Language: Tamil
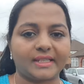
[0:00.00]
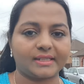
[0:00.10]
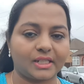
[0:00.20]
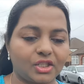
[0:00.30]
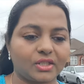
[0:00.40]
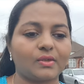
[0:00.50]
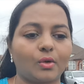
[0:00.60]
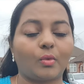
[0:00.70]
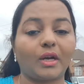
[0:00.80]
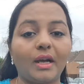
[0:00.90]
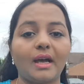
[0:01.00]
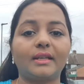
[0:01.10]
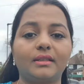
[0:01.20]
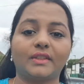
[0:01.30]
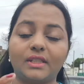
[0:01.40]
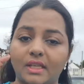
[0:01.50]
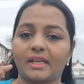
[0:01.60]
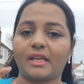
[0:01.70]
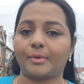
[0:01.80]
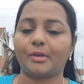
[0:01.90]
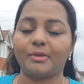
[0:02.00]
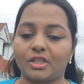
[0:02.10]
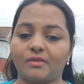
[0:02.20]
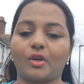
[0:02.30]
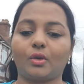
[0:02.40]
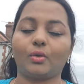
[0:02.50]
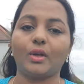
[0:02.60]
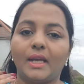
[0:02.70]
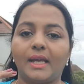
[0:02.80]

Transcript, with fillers: எக்ஸ்டென்ஷன் சொல்லுவாங்க அதுக்கு வந்து தனியாக பெர்மிஷன் வாங்கணும்